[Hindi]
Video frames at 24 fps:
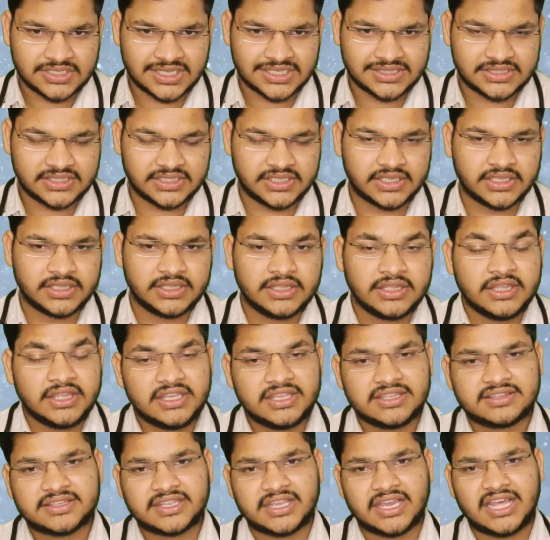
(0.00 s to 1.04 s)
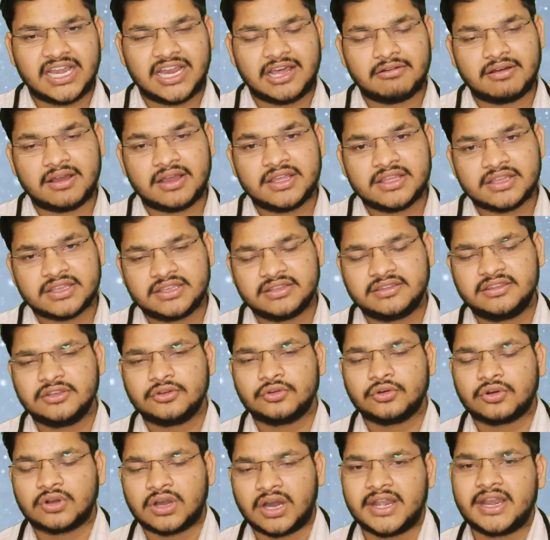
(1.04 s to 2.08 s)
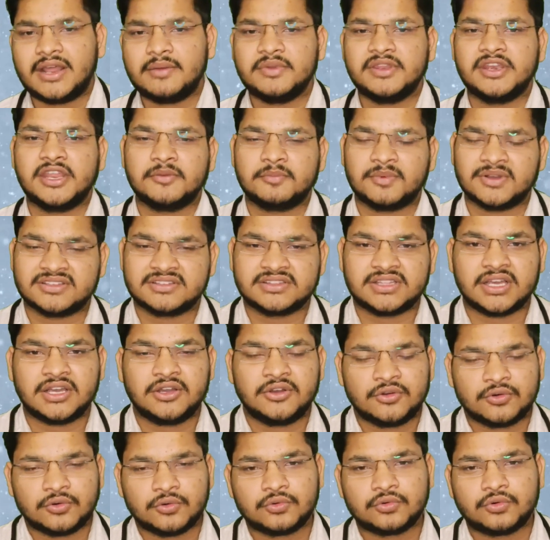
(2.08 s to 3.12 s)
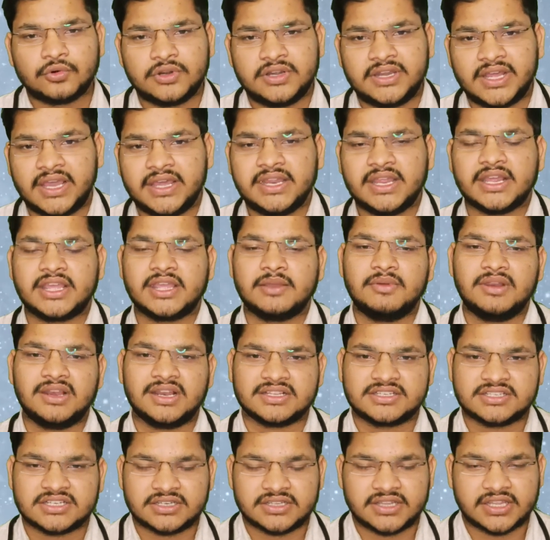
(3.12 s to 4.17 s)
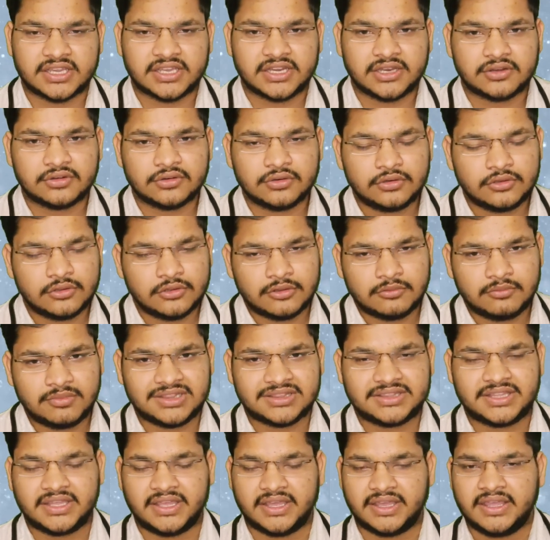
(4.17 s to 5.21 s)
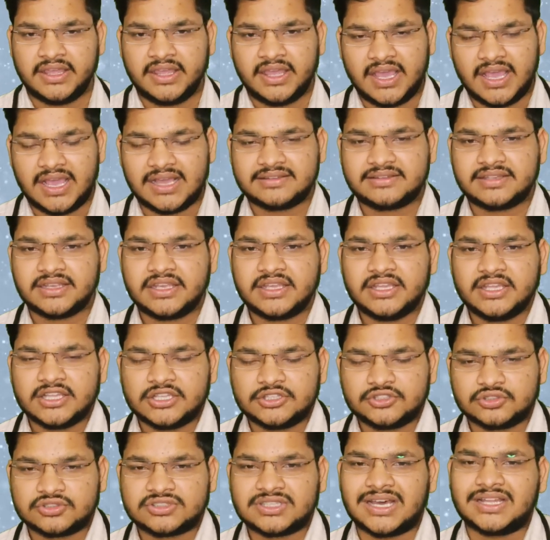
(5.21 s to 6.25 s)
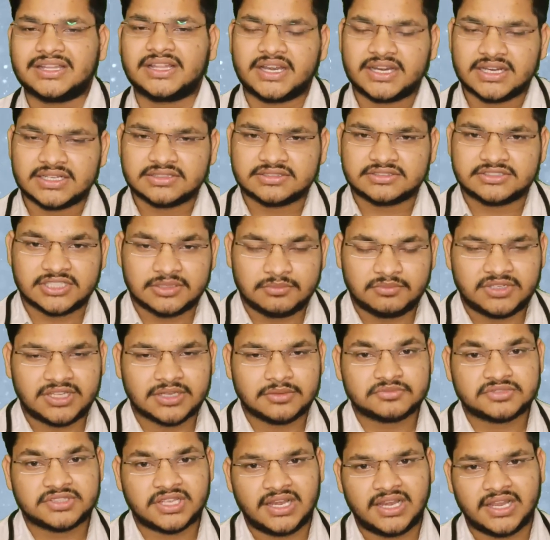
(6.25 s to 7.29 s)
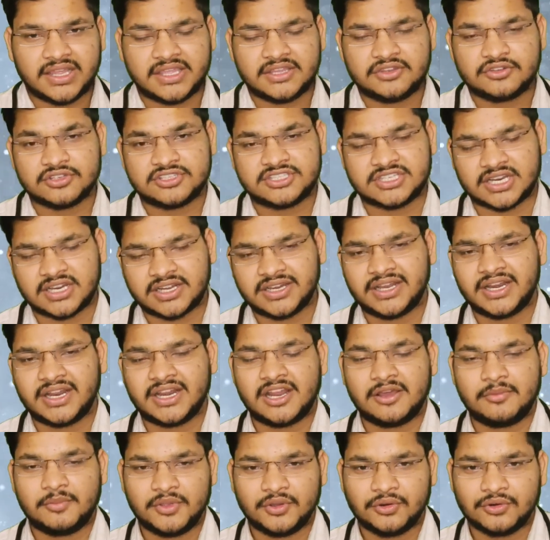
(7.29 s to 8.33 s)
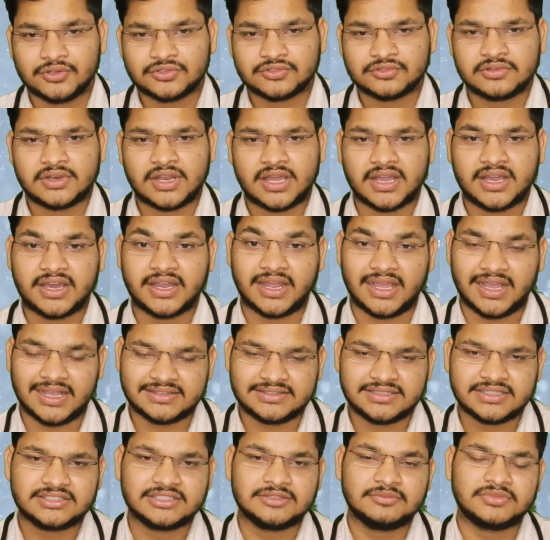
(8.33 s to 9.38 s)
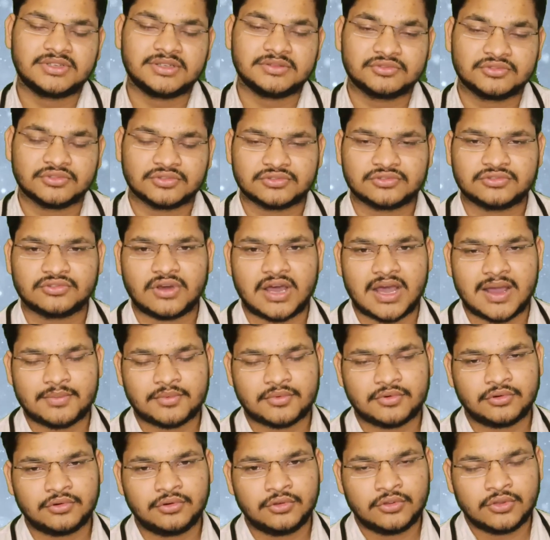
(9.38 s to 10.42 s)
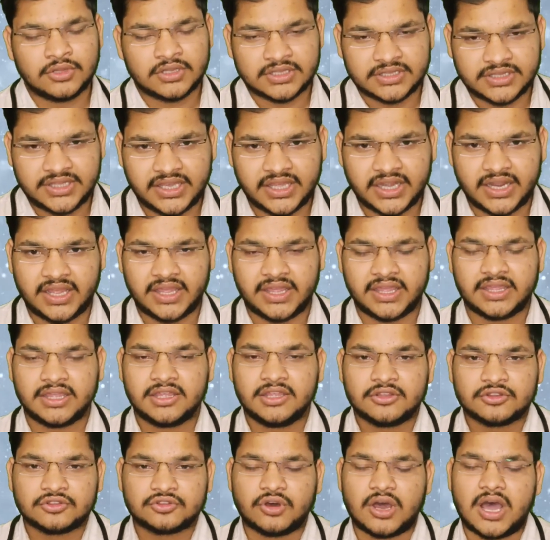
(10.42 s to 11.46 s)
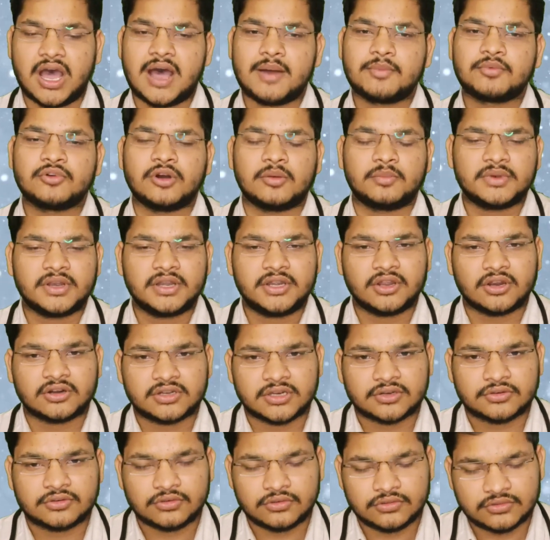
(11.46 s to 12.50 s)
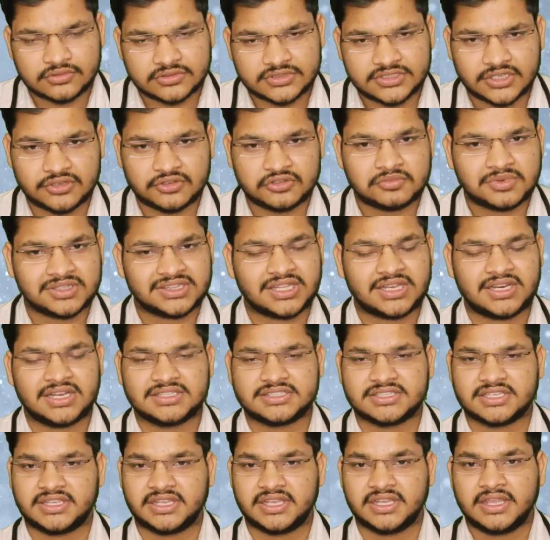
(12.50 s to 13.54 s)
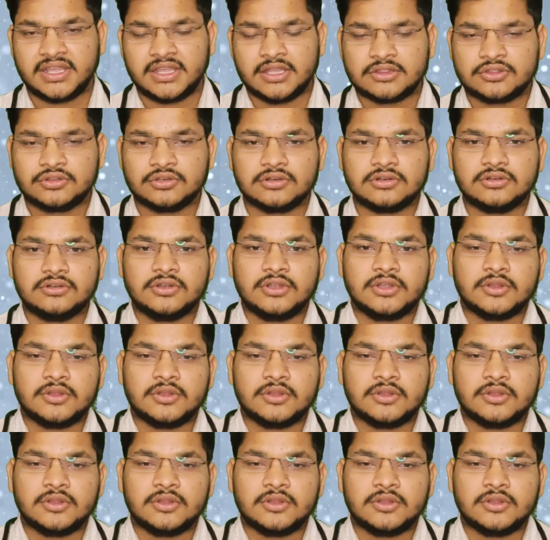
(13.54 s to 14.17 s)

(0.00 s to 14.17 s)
जाती है इसके अलावा किसी को खाना भी नहीं पसता उनको डायरिया के भी लक्षण देखने को मिलते हैं ऐसे जो साधारण सिम्टम्स हैं लेकिन जो चक्कर आना बेहोश होना अगर ऐसे सिम्टम्स दोस्तों आपको दिख रहे हैं तो आपको अपने डॉक्टर को जरूर बताना चाहिए तो